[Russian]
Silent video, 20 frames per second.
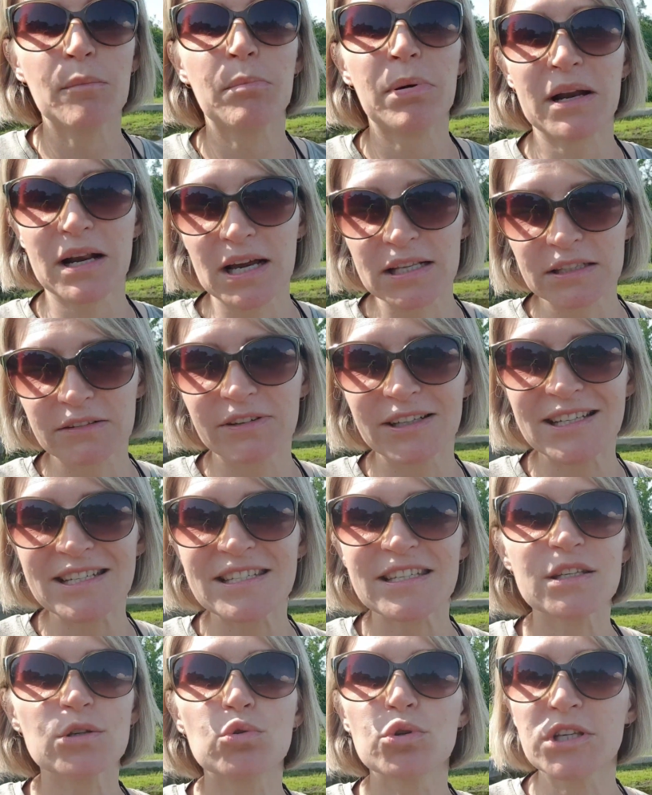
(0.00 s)

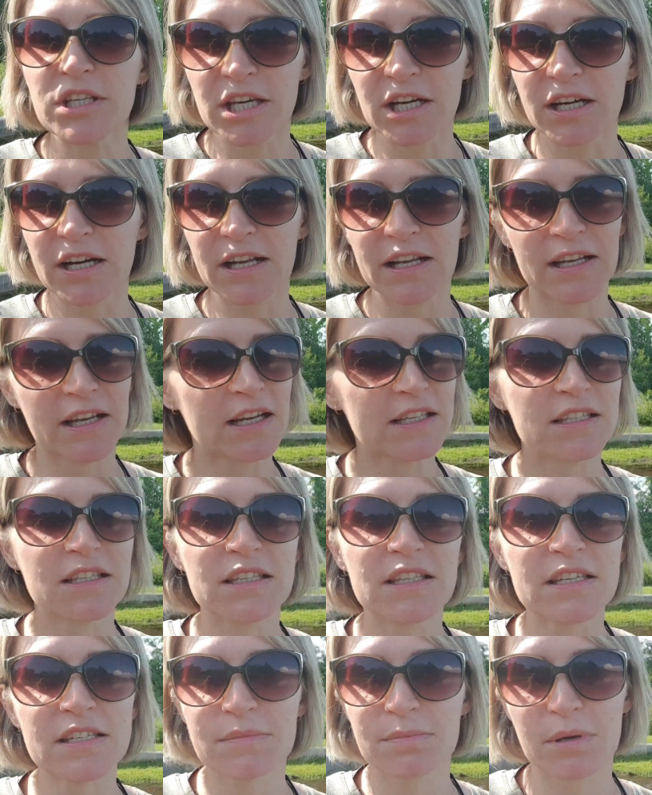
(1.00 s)
порадовались и уехали, они
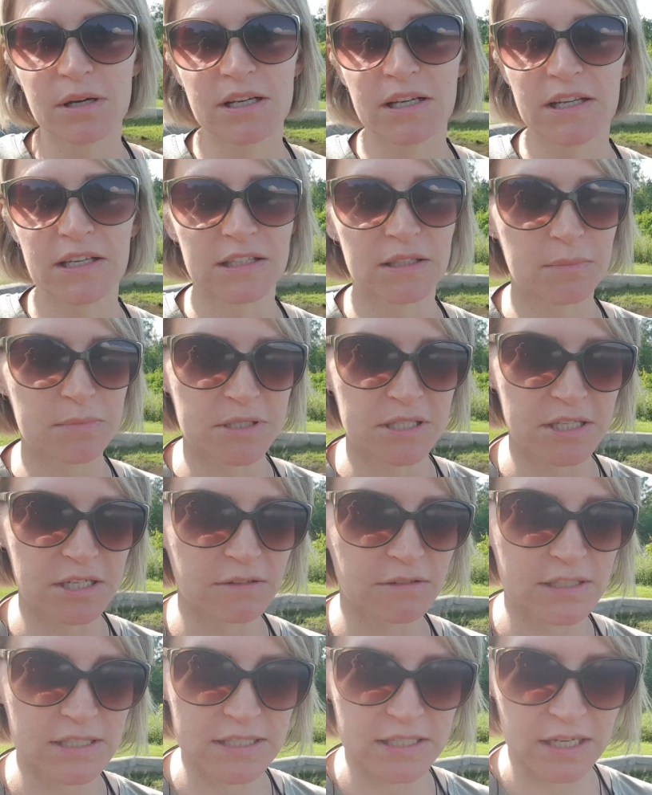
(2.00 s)
не смогли
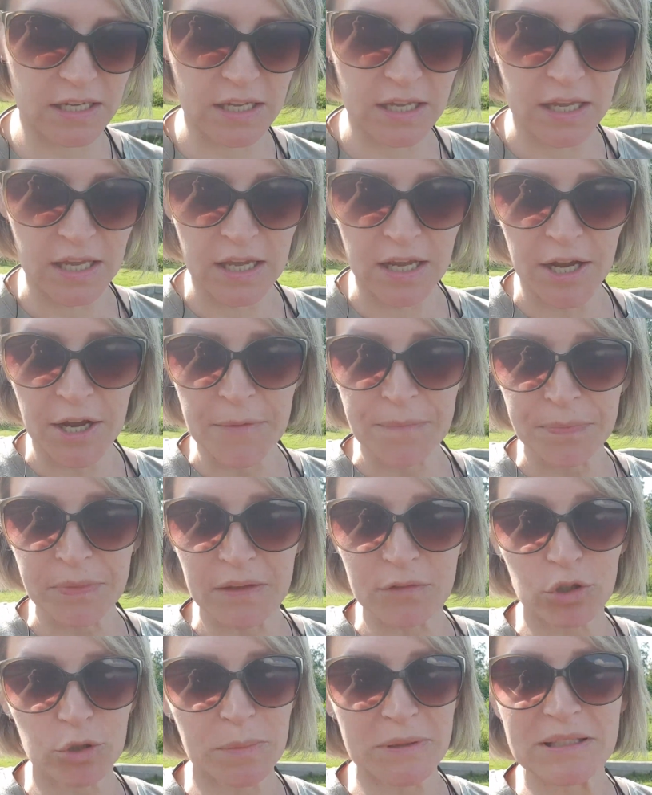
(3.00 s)
адаптироваться,
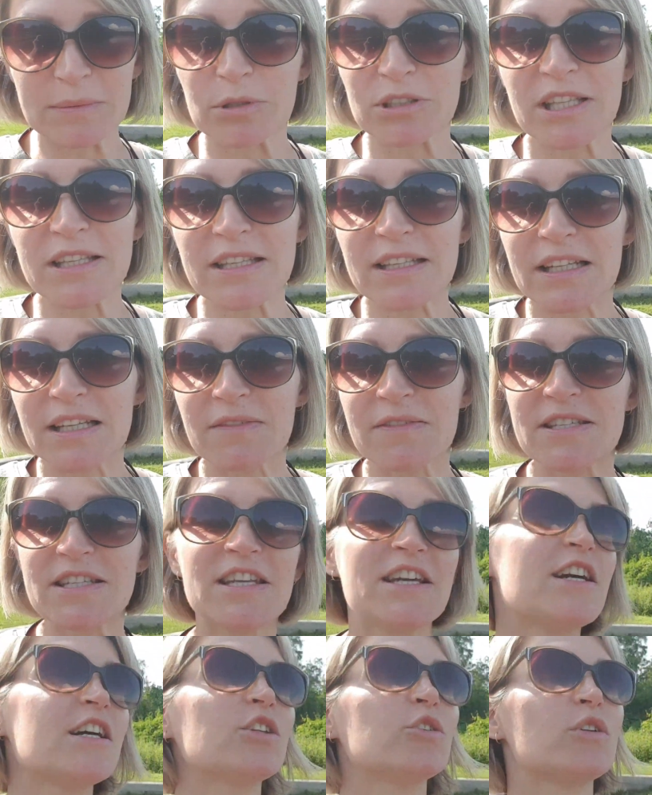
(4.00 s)
вот, поэтому это не для
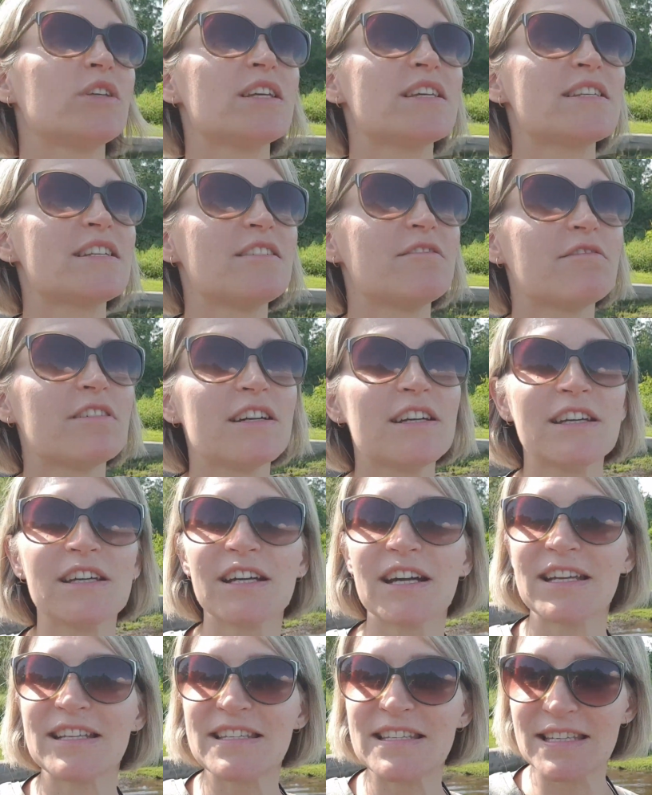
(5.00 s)
всех, но если вы
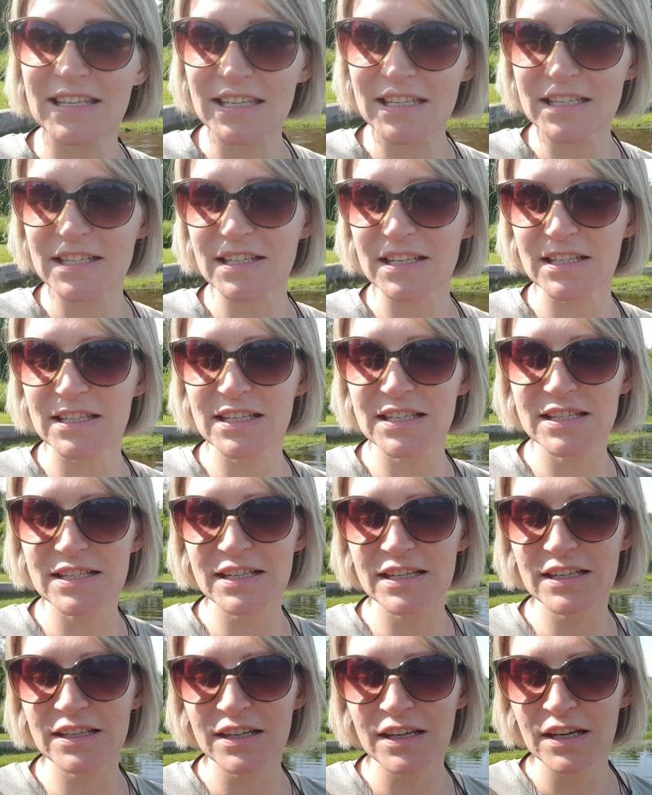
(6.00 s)
хотите,
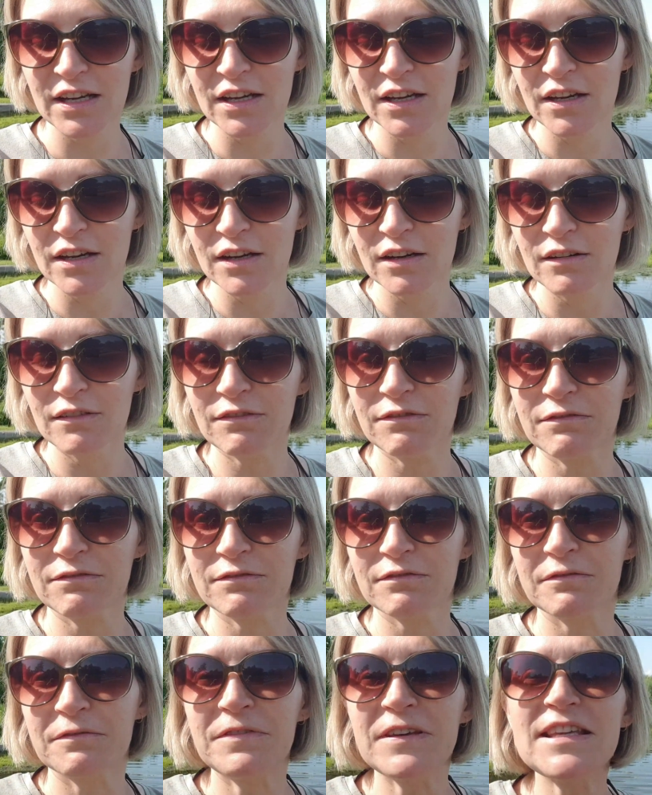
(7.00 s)
если
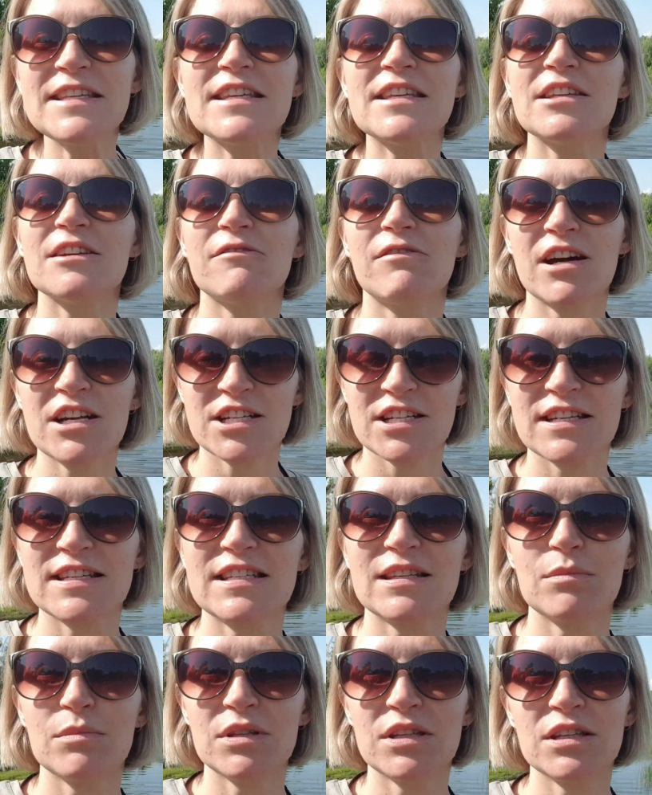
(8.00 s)
видение вашей
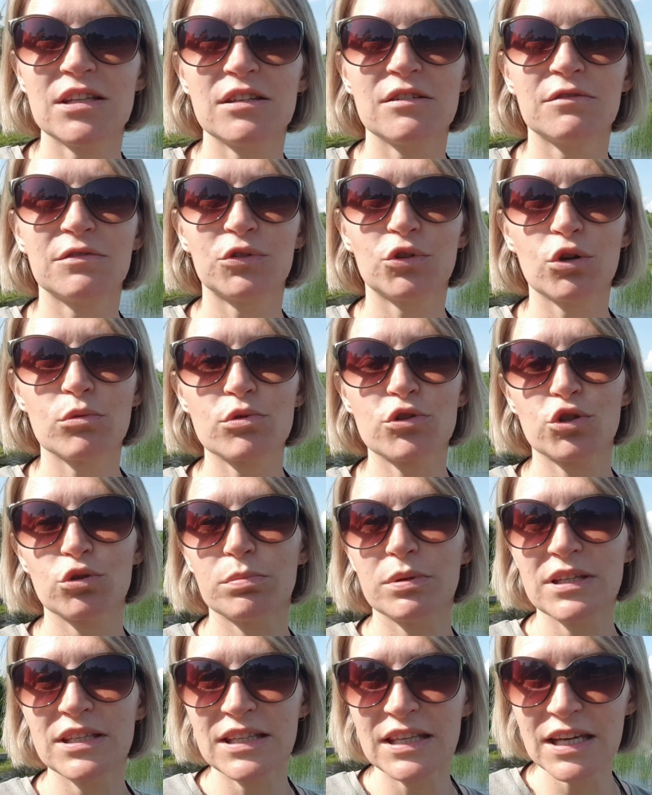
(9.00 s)
семьи в том,
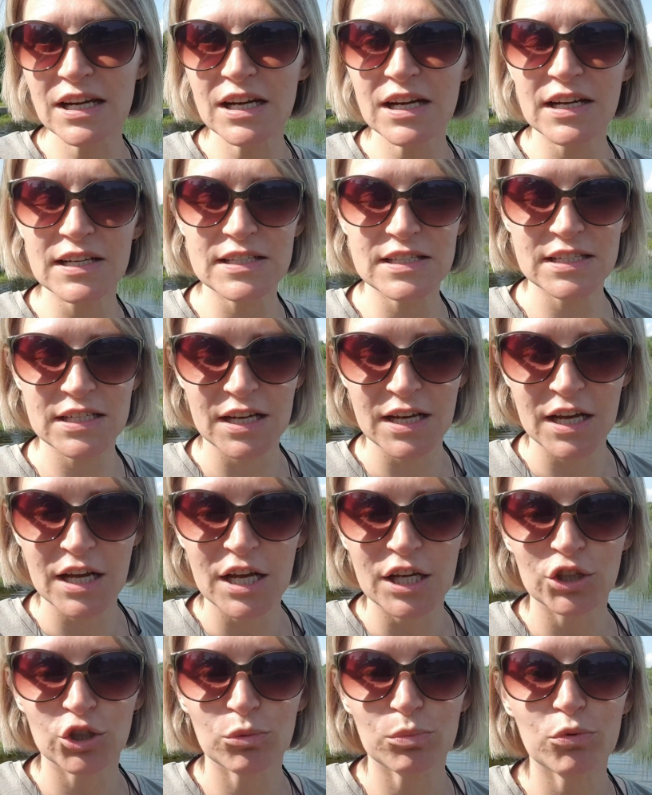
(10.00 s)
чтобы ехать,
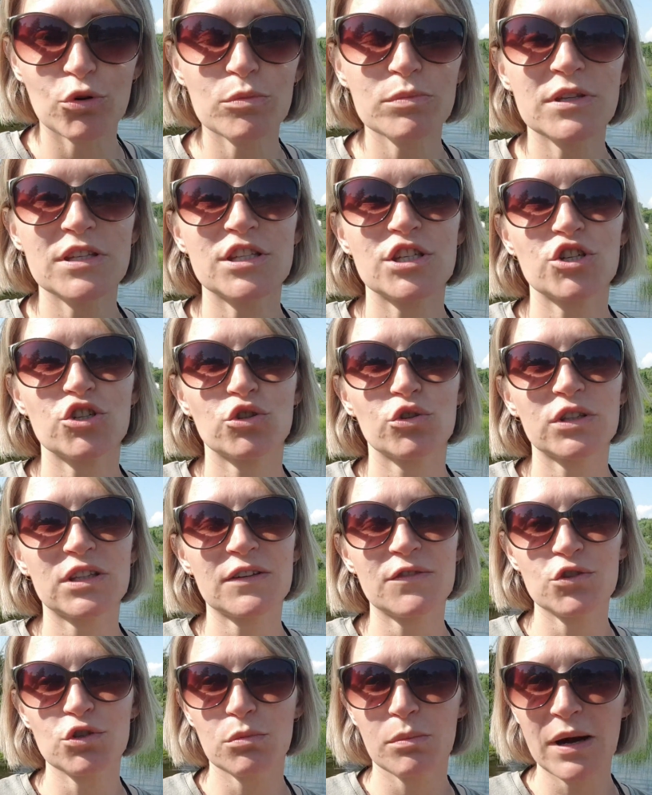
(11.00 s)
то помните, что
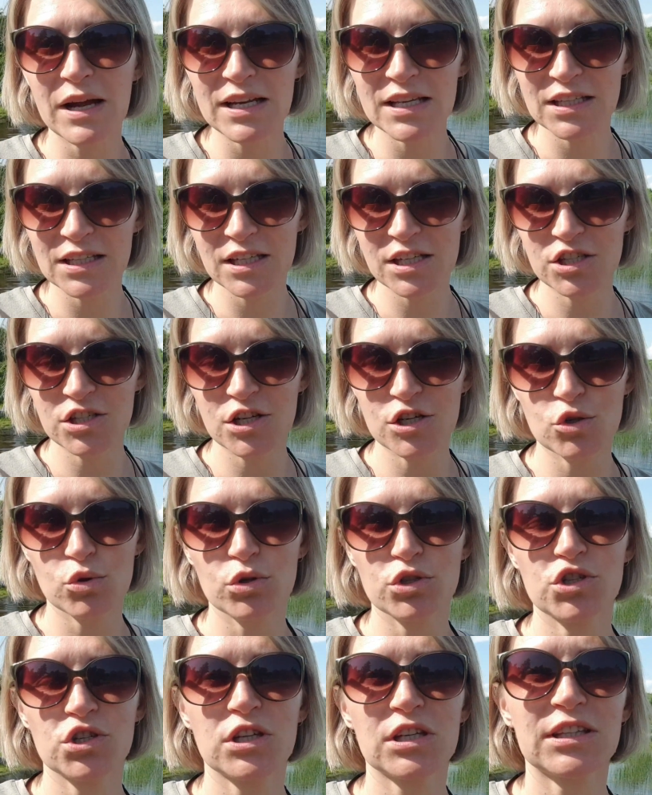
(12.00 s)
это все маленькие
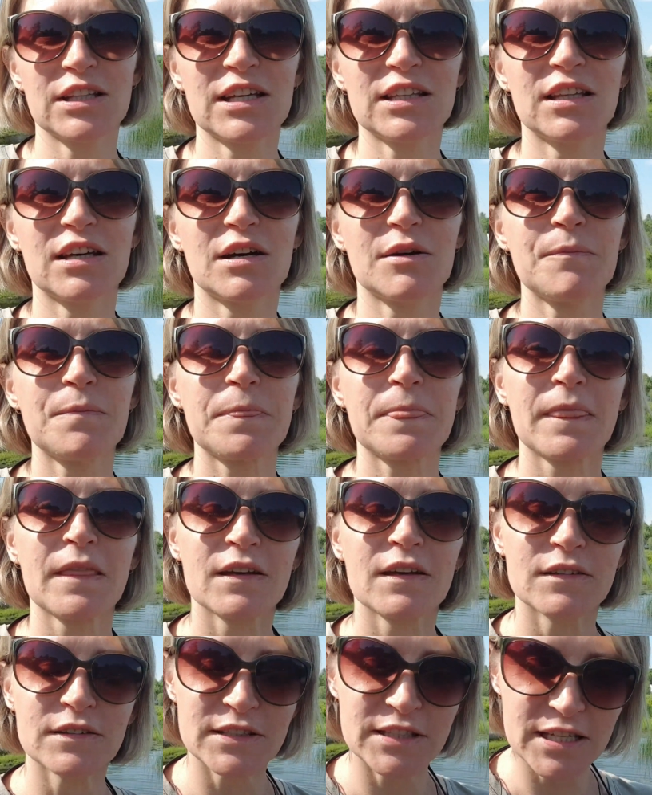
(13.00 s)
шажочки. Надо
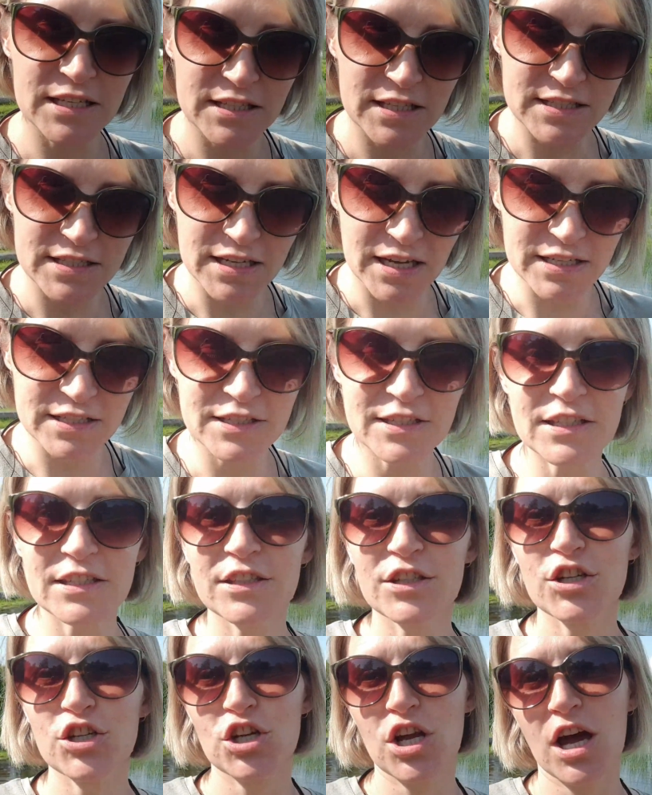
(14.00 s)
делать
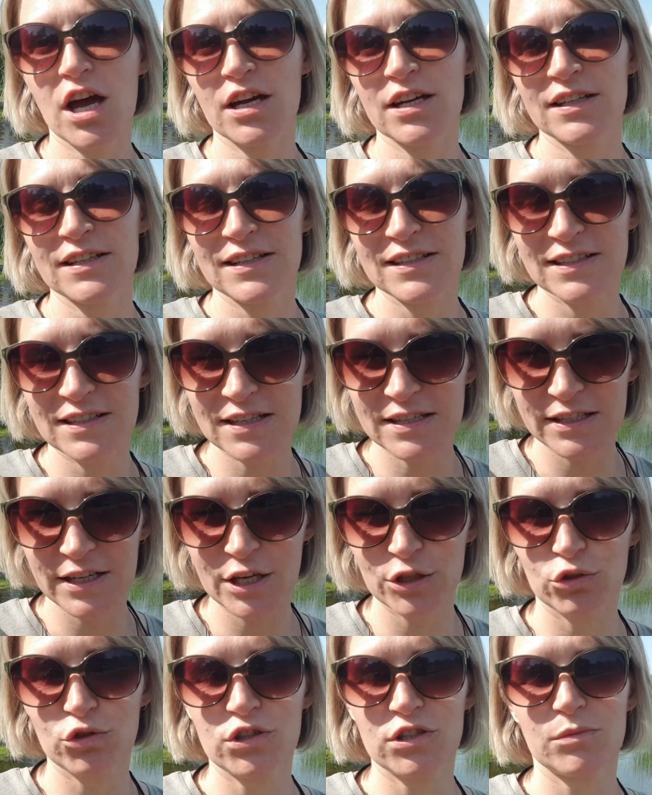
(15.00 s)
один шаг за
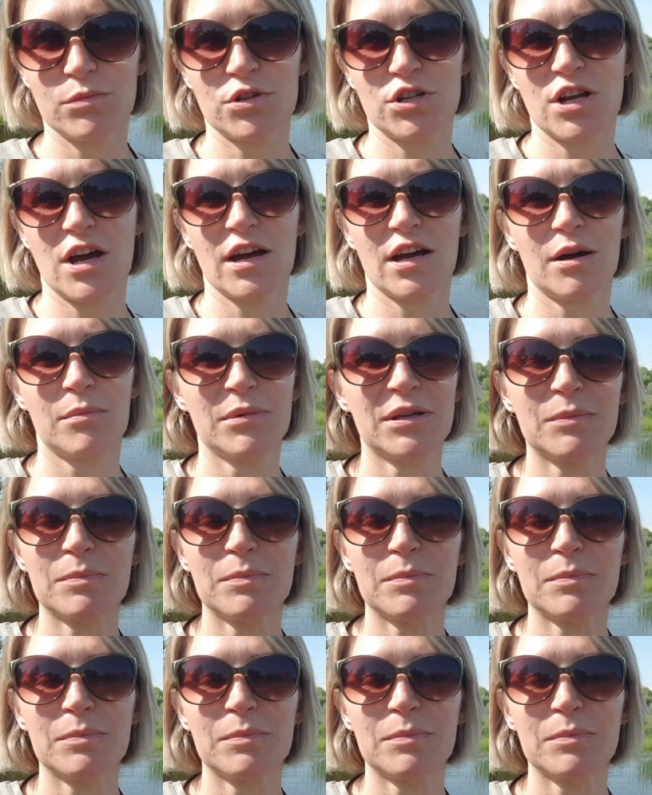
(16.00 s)
следующим шагом.